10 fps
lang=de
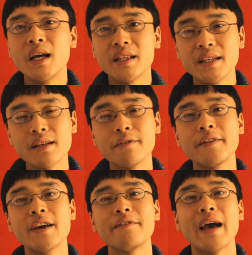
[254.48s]
Diese
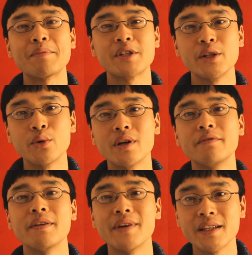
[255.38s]
vier Verabschiedungen
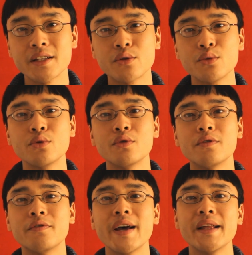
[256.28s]
verwendest du,
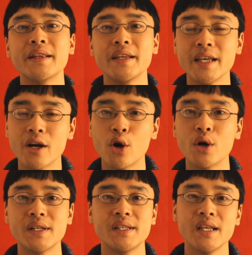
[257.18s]
wenn ihr
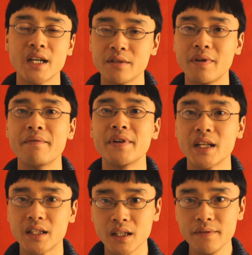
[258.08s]
euch irgendwann
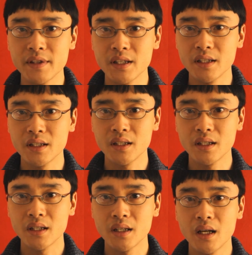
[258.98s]
wieder trifft.
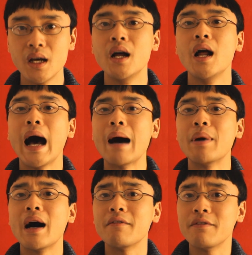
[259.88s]

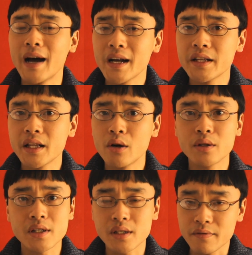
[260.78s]
Aber wann genau,
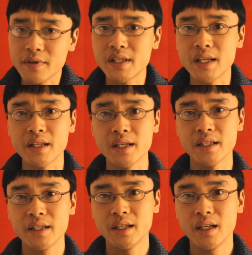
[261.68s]
das wisst ihr
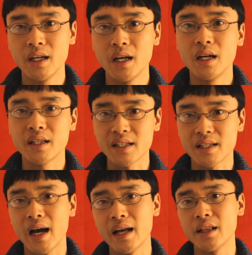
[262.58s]
nicht. Das
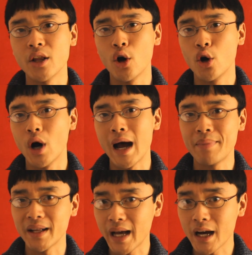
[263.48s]
kann noch ein
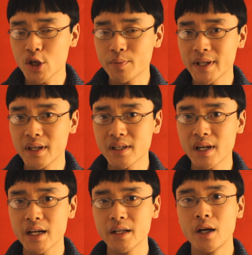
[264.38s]
paar Tage später
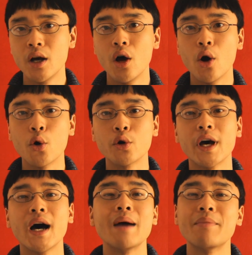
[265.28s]
sein
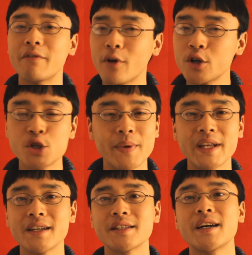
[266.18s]
oder ein paar Wochen
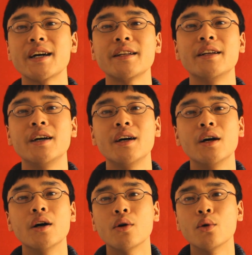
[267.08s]
später sein
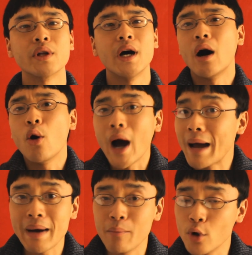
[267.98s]
oder auch
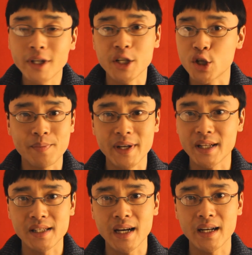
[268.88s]
ein paar Monate
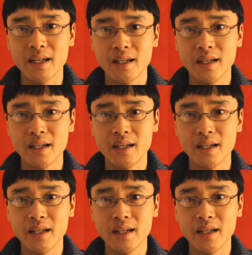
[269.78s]
später sein.